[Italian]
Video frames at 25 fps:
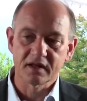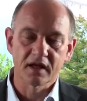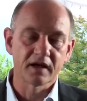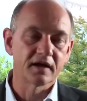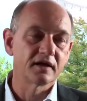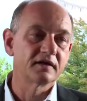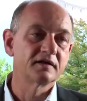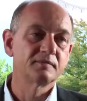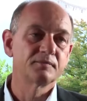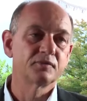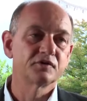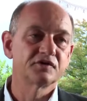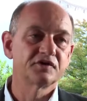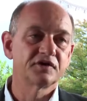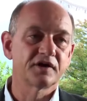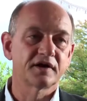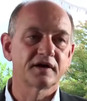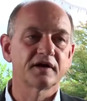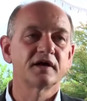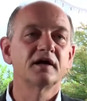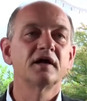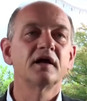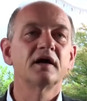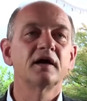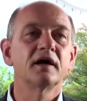di
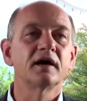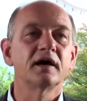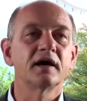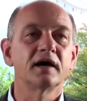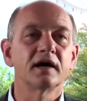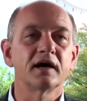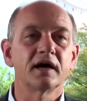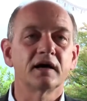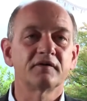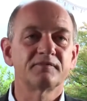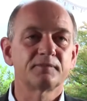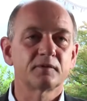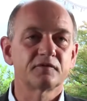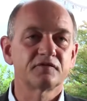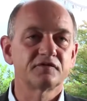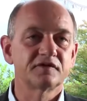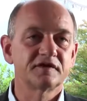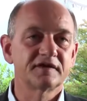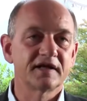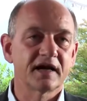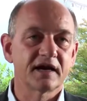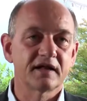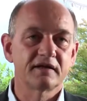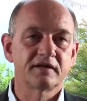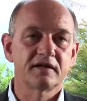poter
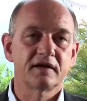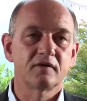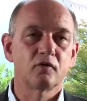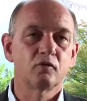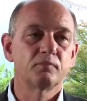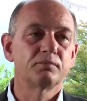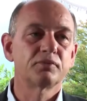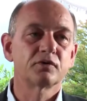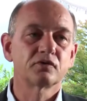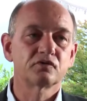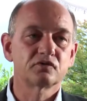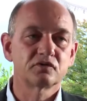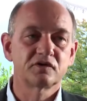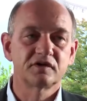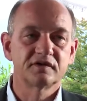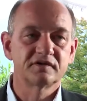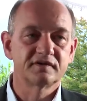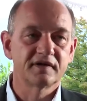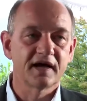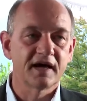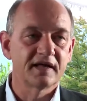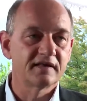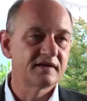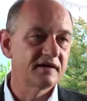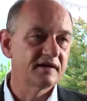approfittare di
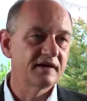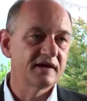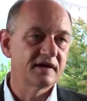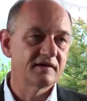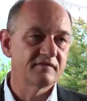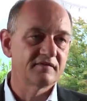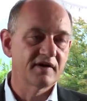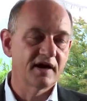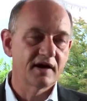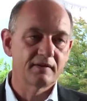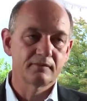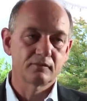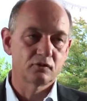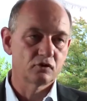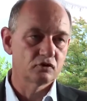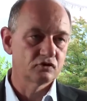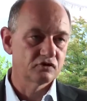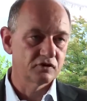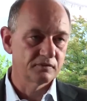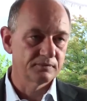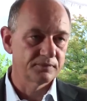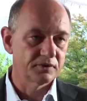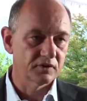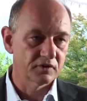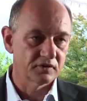opportunità di leva
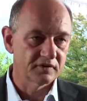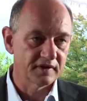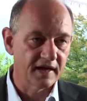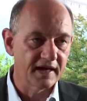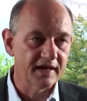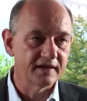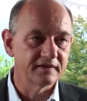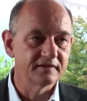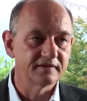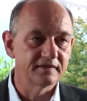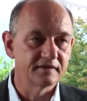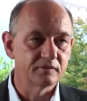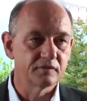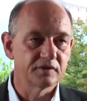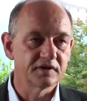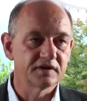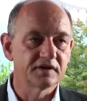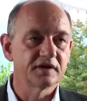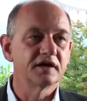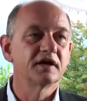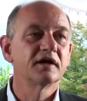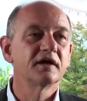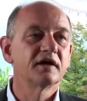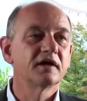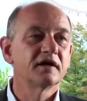molto importanti,
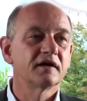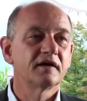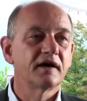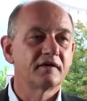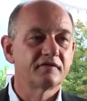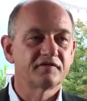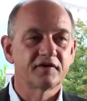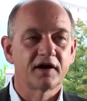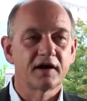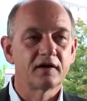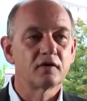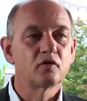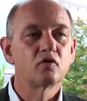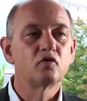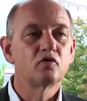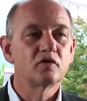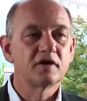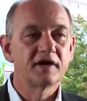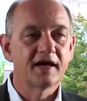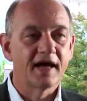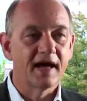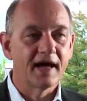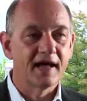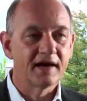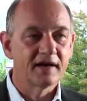quindi fra
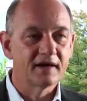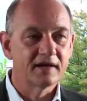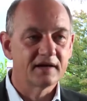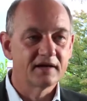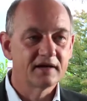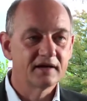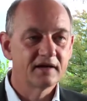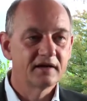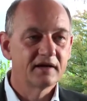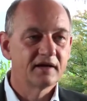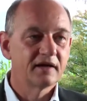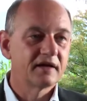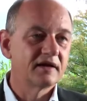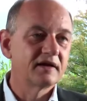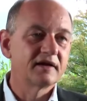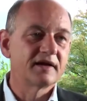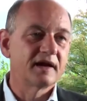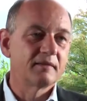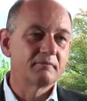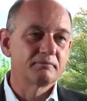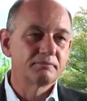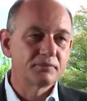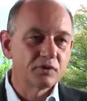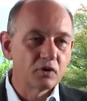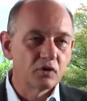alcuni anni i
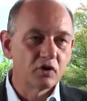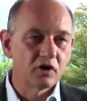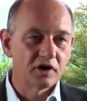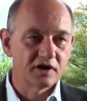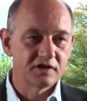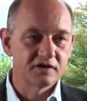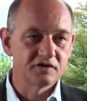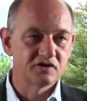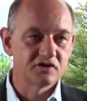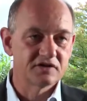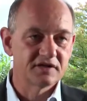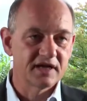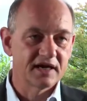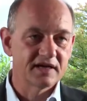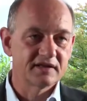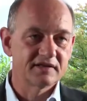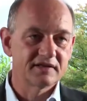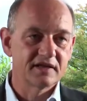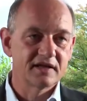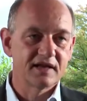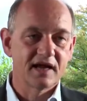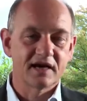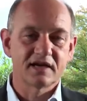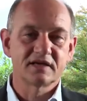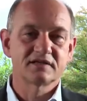campioni digitali
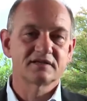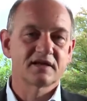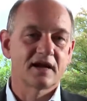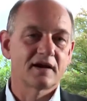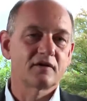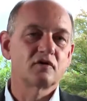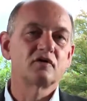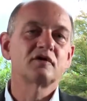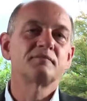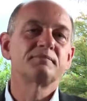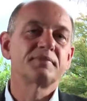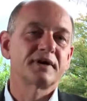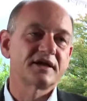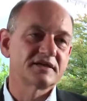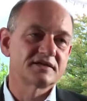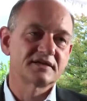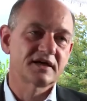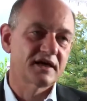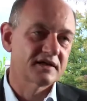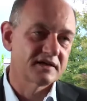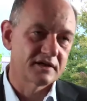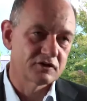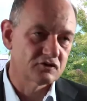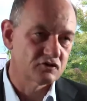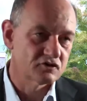italiani saranno le imprese
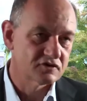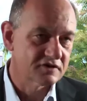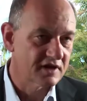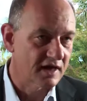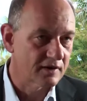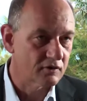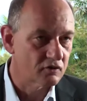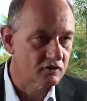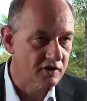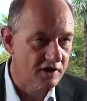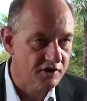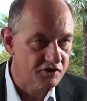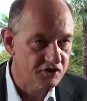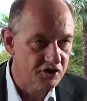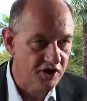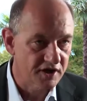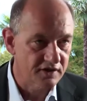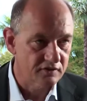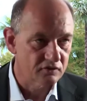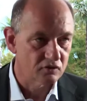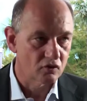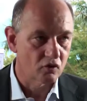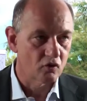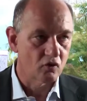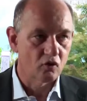che adesso stanno
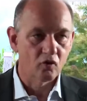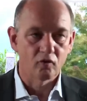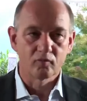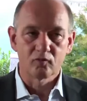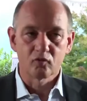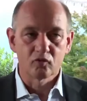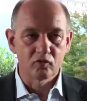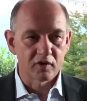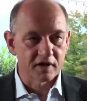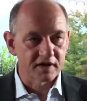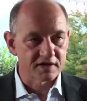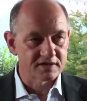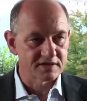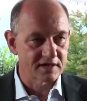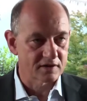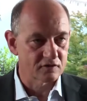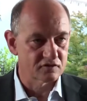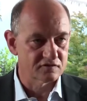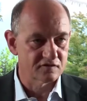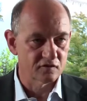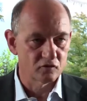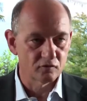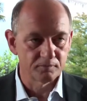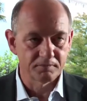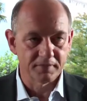nascendo o comunque che stanno
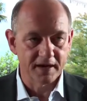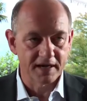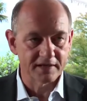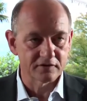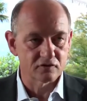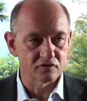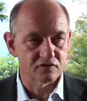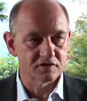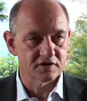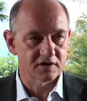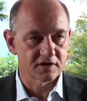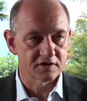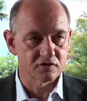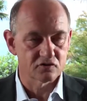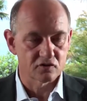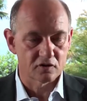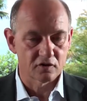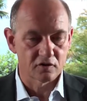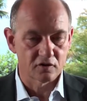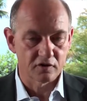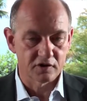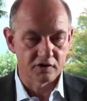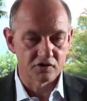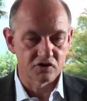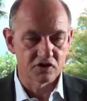sviluppandosi, che
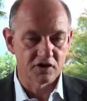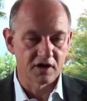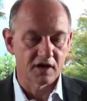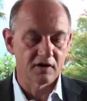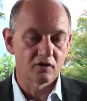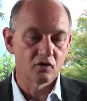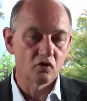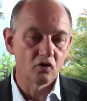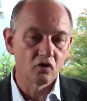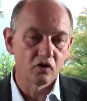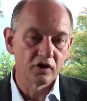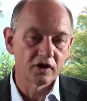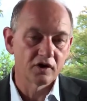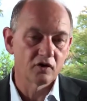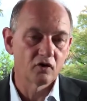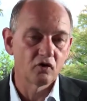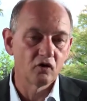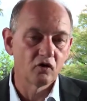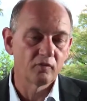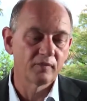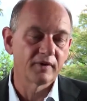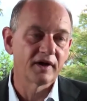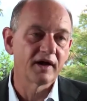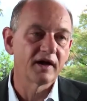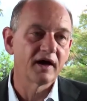sono l'origine. Noi
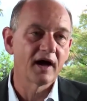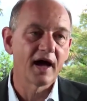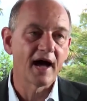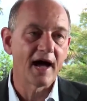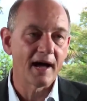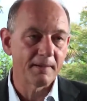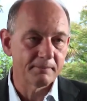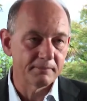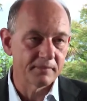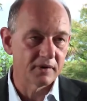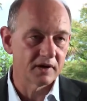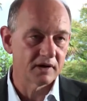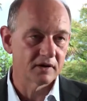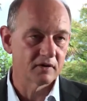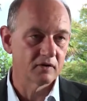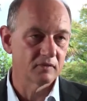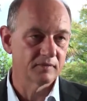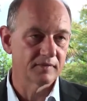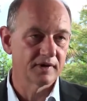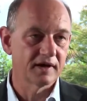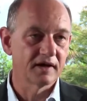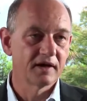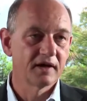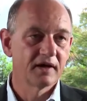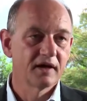come hub,
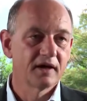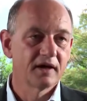come